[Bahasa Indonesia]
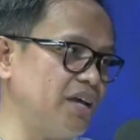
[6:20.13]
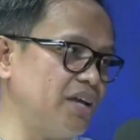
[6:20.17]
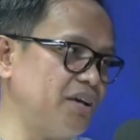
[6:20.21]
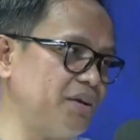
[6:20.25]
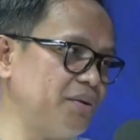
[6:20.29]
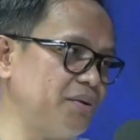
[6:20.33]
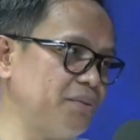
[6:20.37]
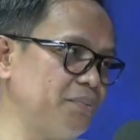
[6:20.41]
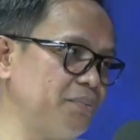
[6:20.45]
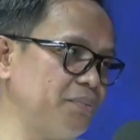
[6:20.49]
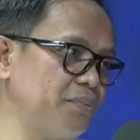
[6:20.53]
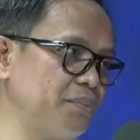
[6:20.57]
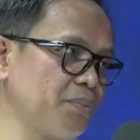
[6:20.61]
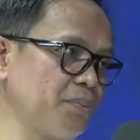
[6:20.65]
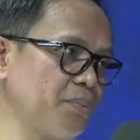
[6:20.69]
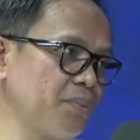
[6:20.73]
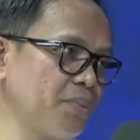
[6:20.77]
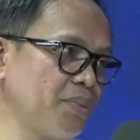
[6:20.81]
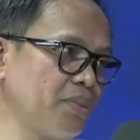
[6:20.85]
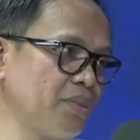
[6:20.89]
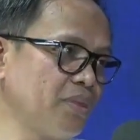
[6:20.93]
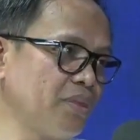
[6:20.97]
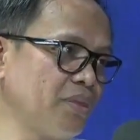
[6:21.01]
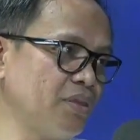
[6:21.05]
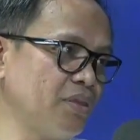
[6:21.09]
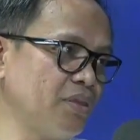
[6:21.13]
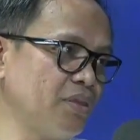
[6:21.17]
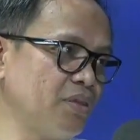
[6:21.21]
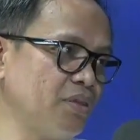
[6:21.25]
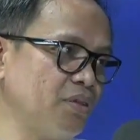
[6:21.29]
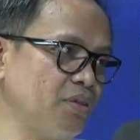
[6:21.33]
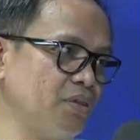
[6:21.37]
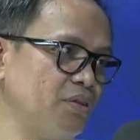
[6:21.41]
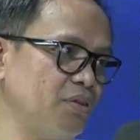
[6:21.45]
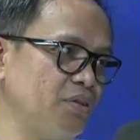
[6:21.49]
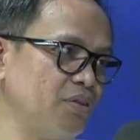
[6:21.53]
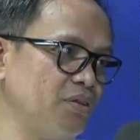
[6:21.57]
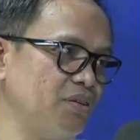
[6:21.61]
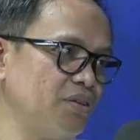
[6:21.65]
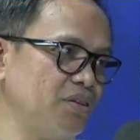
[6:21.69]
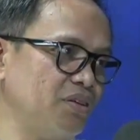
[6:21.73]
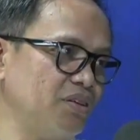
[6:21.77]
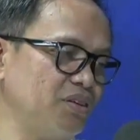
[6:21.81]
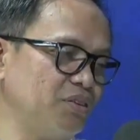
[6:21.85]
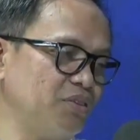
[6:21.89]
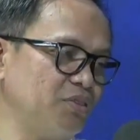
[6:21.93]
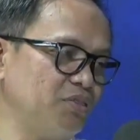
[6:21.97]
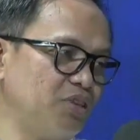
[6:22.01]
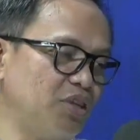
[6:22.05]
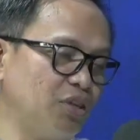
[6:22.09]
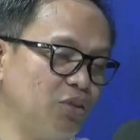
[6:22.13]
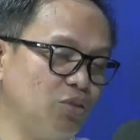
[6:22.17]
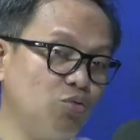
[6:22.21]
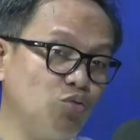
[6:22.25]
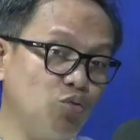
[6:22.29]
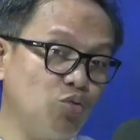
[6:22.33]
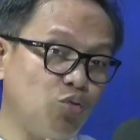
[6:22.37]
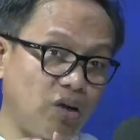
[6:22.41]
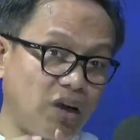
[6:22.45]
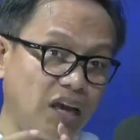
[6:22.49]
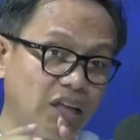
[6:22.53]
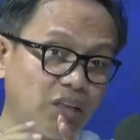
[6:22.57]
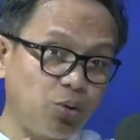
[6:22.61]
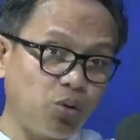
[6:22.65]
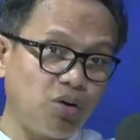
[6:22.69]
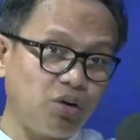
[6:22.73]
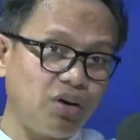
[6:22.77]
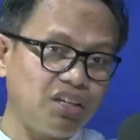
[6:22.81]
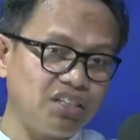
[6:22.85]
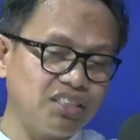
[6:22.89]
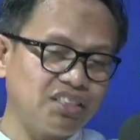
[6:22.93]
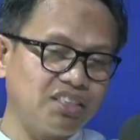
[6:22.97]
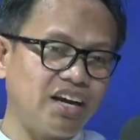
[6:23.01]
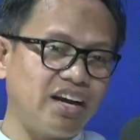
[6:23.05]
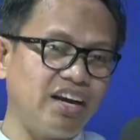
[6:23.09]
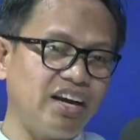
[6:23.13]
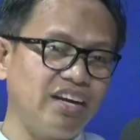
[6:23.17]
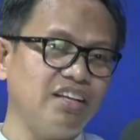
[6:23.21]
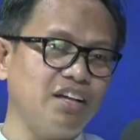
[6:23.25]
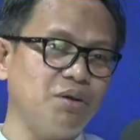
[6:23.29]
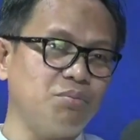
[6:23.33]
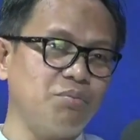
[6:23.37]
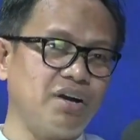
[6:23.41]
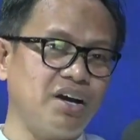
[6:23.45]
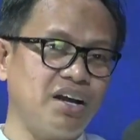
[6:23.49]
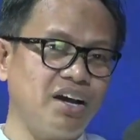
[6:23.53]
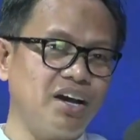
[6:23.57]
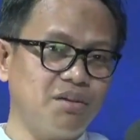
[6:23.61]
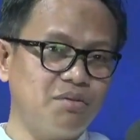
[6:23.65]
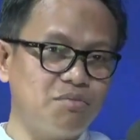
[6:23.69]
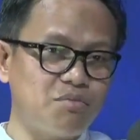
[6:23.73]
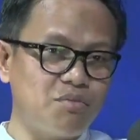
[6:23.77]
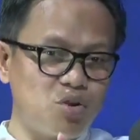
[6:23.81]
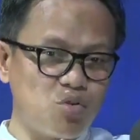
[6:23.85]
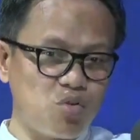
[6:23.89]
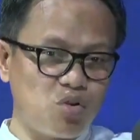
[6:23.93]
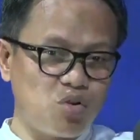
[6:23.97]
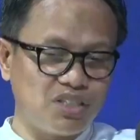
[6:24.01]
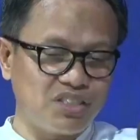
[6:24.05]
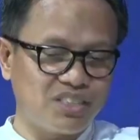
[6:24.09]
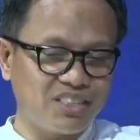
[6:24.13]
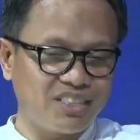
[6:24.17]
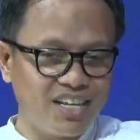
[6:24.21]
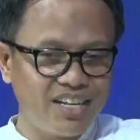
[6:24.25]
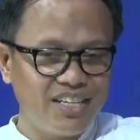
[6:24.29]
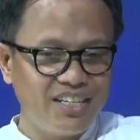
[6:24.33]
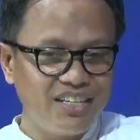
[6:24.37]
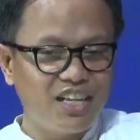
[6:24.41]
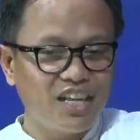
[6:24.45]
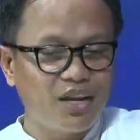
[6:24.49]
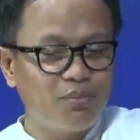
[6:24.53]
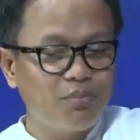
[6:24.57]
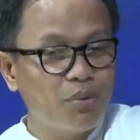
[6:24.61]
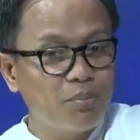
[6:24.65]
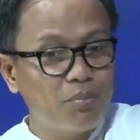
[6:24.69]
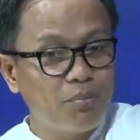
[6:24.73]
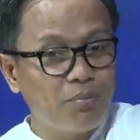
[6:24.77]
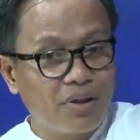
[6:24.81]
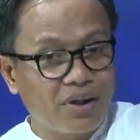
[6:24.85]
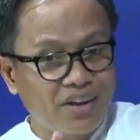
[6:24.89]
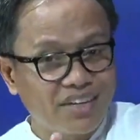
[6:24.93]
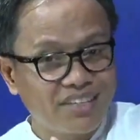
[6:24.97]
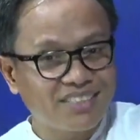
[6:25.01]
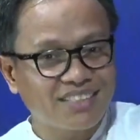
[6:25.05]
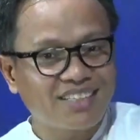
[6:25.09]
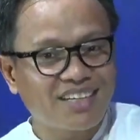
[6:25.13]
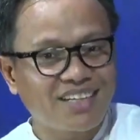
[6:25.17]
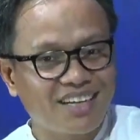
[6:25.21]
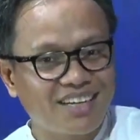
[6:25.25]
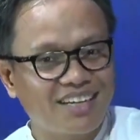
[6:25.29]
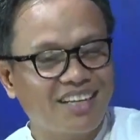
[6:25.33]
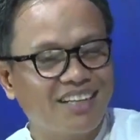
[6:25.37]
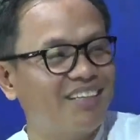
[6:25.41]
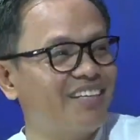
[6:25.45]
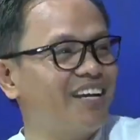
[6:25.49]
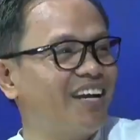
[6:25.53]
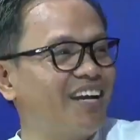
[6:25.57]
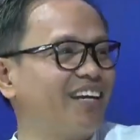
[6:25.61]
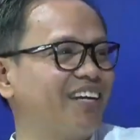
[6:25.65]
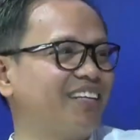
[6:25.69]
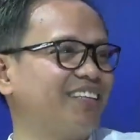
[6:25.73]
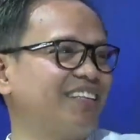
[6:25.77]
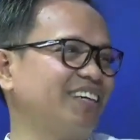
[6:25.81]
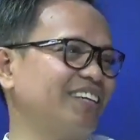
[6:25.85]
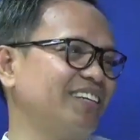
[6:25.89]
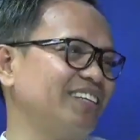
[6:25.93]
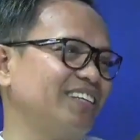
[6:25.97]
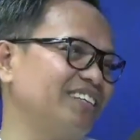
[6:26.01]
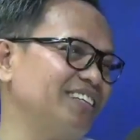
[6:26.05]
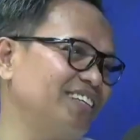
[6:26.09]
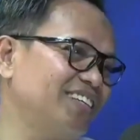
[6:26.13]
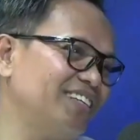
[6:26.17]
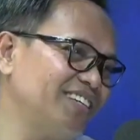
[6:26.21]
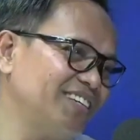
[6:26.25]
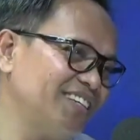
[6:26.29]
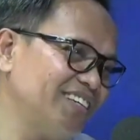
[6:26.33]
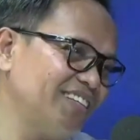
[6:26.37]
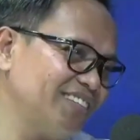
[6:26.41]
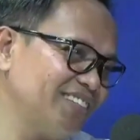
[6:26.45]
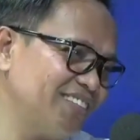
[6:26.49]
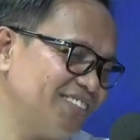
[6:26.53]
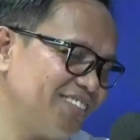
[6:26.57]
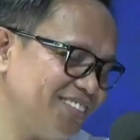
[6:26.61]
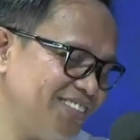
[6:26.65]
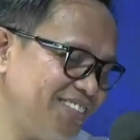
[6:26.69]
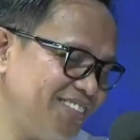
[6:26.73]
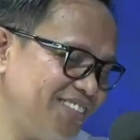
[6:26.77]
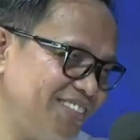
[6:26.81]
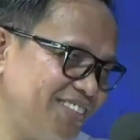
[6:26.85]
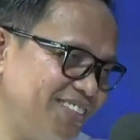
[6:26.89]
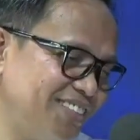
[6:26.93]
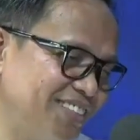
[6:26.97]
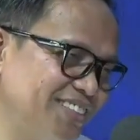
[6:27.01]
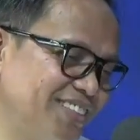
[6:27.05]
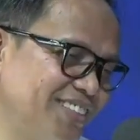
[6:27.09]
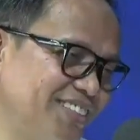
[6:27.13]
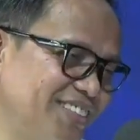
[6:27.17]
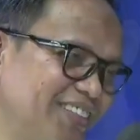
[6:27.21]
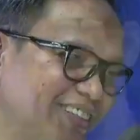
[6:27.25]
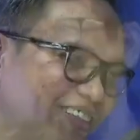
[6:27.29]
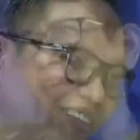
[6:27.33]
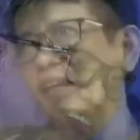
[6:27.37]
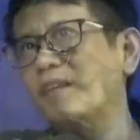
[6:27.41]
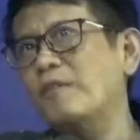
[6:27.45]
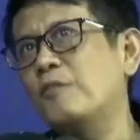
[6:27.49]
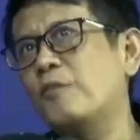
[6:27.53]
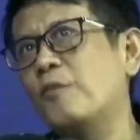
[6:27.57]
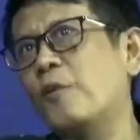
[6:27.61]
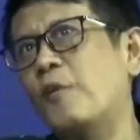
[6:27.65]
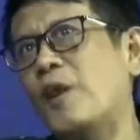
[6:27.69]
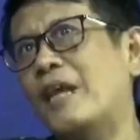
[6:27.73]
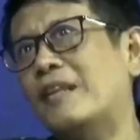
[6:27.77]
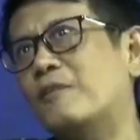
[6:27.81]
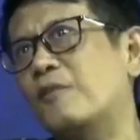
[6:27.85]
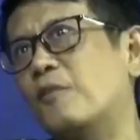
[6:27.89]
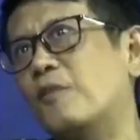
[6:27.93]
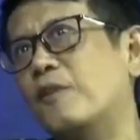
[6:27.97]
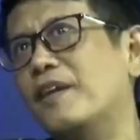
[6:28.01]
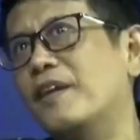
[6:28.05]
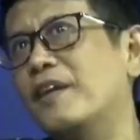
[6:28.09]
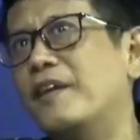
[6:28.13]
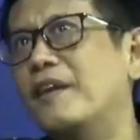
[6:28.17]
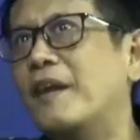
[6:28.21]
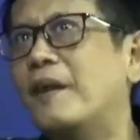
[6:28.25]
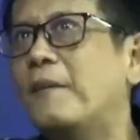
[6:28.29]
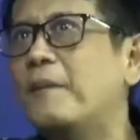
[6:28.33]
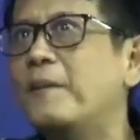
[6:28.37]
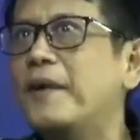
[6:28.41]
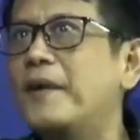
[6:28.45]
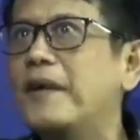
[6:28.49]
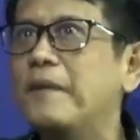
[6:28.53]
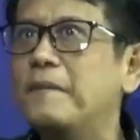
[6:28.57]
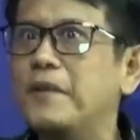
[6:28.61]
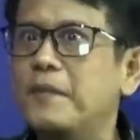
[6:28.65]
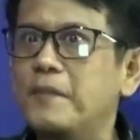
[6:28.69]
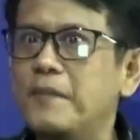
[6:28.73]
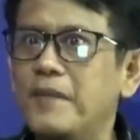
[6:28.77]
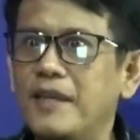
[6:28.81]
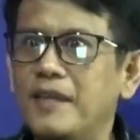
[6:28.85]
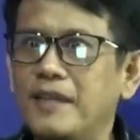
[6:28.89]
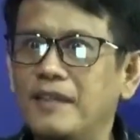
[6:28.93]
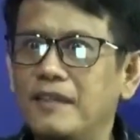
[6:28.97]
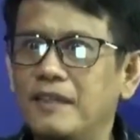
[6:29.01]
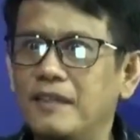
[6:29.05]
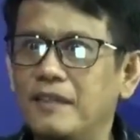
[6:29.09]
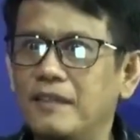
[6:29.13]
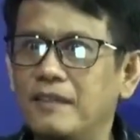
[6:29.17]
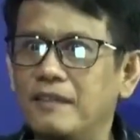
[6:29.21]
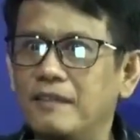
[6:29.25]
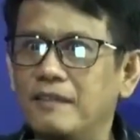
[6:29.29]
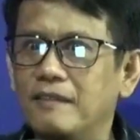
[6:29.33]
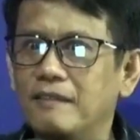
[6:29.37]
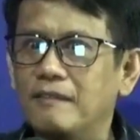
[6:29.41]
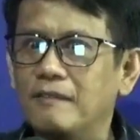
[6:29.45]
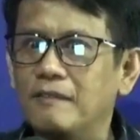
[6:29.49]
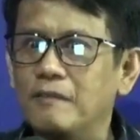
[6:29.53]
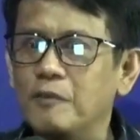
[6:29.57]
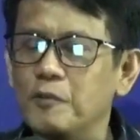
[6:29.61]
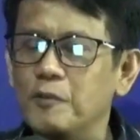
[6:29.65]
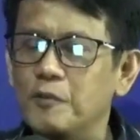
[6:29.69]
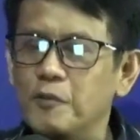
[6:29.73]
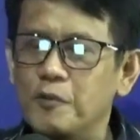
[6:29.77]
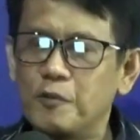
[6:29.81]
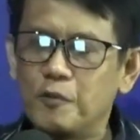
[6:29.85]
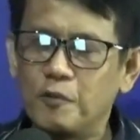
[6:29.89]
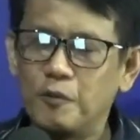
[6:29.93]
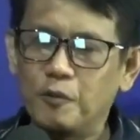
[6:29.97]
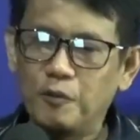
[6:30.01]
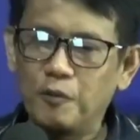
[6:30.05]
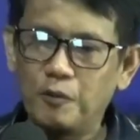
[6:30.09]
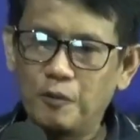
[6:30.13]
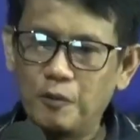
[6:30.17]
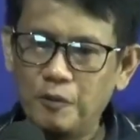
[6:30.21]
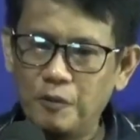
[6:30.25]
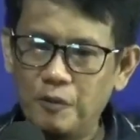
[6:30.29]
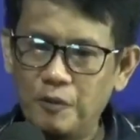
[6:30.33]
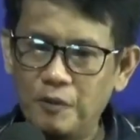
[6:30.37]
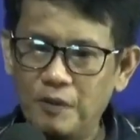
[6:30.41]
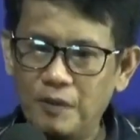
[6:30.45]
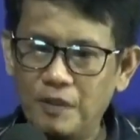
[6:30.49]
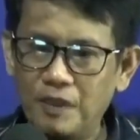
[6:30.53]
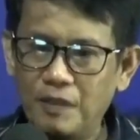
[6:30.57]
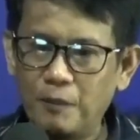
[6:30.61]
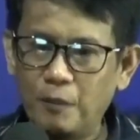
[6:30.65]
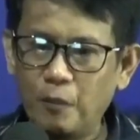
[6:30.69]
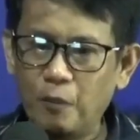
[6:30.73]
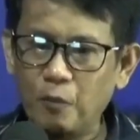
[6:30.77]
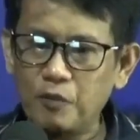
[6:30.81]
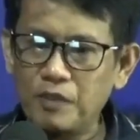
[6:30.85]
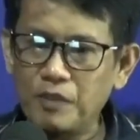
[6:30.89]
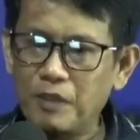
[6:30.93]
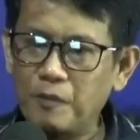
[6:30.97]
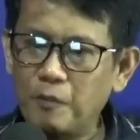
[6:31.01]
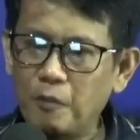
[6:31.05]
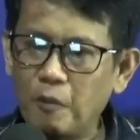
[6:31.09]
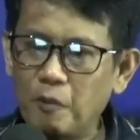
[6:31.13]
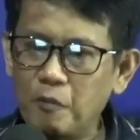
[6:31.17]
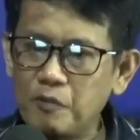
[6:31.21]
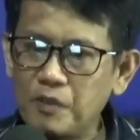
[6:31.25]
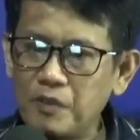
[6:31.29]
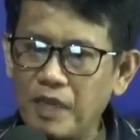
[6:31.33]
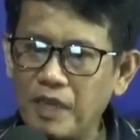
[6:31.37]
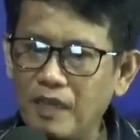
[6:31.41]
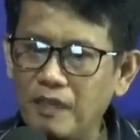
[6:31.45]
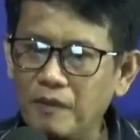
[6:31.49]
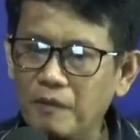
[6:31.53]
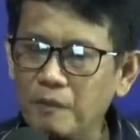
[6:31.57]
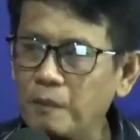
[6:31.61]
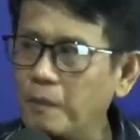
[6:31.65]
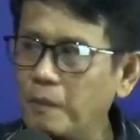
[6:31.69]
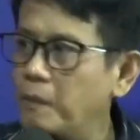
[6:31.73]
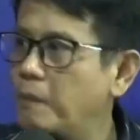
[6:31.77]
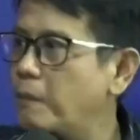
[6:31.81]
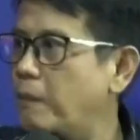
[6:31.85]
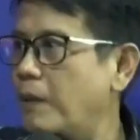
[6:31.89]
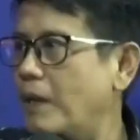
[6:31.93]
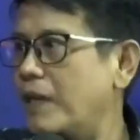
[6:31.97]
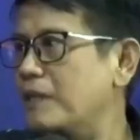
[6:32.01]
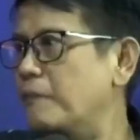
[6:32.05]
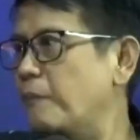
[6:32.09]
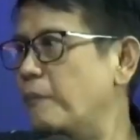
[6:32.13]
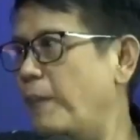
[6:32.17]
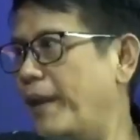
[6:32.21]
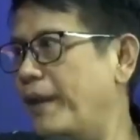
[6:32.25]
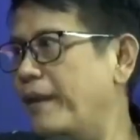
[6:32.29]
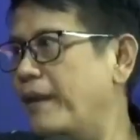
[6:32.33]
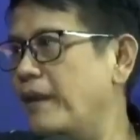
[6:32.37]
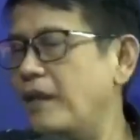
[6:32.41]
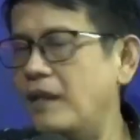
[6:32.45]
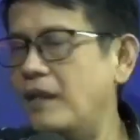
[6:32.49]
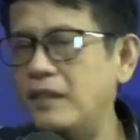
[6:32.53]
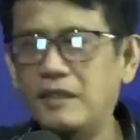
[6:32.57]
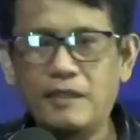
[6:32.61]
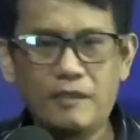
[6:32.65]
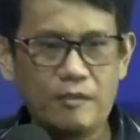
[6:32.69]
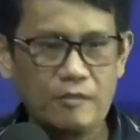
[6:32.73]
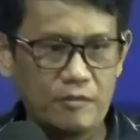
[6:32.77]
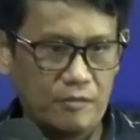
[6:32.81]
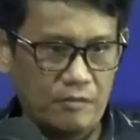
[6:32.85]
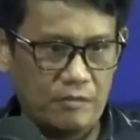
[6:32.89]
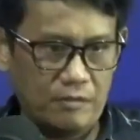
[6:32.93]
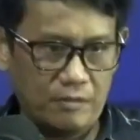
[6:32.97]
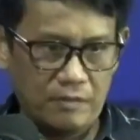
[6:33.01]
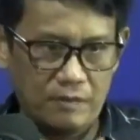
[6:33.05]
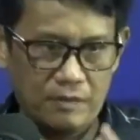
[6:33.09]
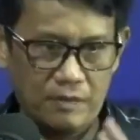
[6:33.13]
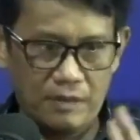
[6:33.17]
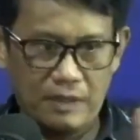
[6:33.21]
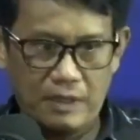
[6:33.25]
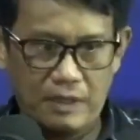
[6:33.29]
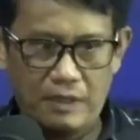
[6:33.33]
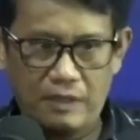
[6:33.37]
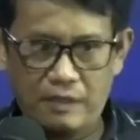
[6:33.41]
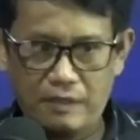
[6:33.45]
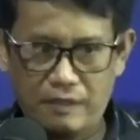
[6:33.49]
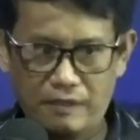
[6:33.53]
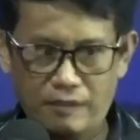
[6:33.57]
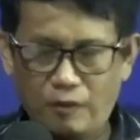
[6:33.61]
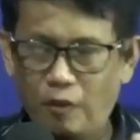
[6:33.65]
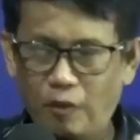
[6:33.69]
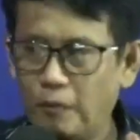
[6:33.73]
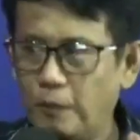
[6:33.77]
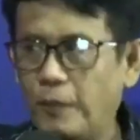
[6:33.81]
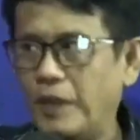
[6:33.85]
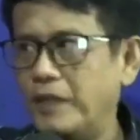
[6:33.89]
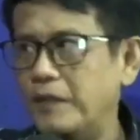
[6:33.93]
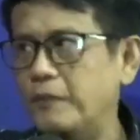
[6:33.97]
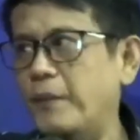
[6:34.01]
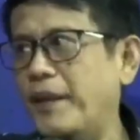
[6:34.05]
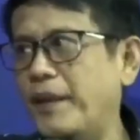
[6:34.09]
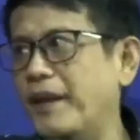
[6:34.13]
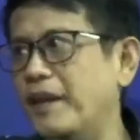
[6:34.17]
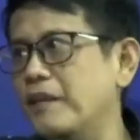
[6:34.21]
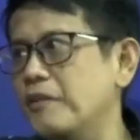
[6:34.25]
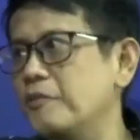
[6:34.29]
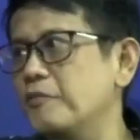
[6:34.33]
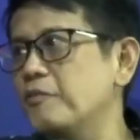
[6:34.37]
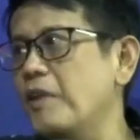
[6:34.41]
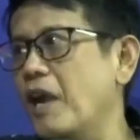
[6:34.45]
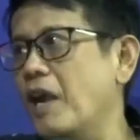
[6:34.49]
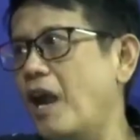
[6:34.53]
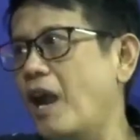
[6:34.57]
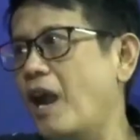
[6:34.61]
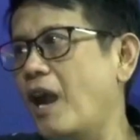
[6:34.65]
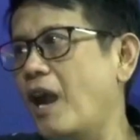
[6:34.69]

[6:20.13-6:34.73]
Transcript: Oh begitu Pak Di. Gitu. jadi itu kurator lah sekarang yang berhak menguasai dan membereskan nanti harta ini. Oh seperti itu. Yeah. Nah ini kurator ini apakah memang uh, khusus untuk eh, perusahaan-perusahaan plat merah atau uh, eh, non plat merah juga?